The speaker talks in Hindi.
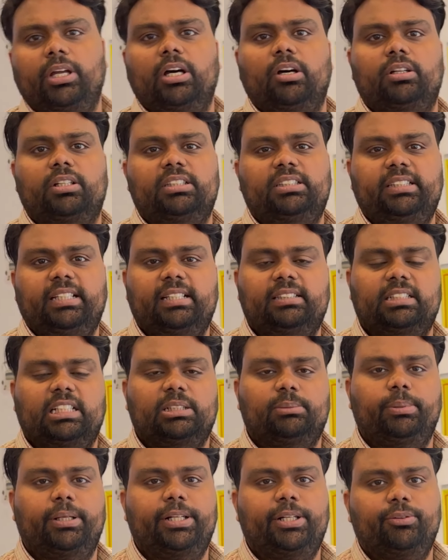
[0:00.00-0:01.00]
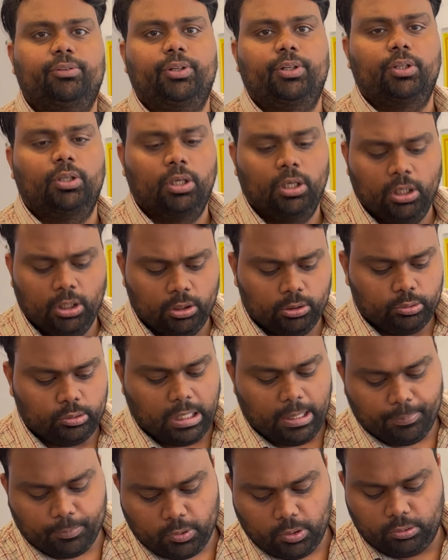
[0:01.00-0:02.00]
और किसी के साथ बैठे हुए हो तो
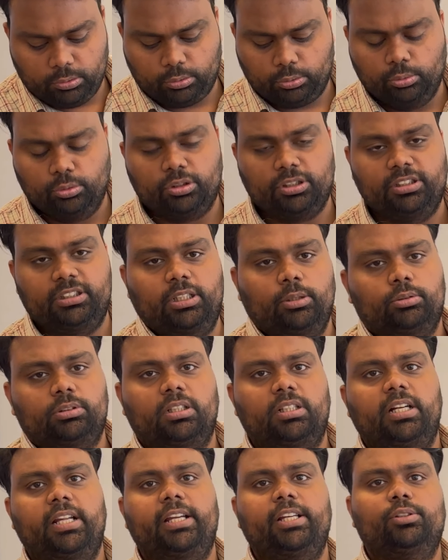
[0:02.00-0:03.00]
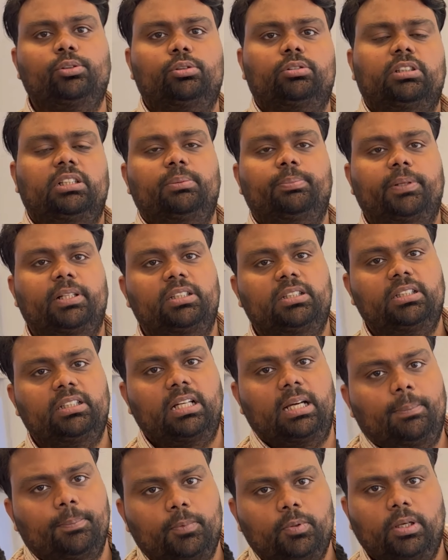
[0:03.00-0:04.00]
आपको स्कूटी से उतरने की जरूरत नहीं पड़ती
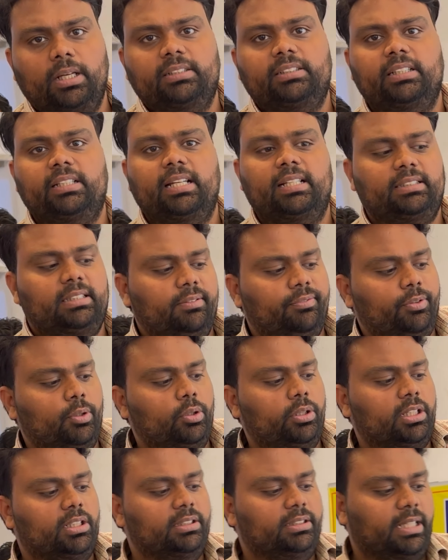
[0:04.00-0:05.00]
आपको ऐसे कैसे फ्यूल डल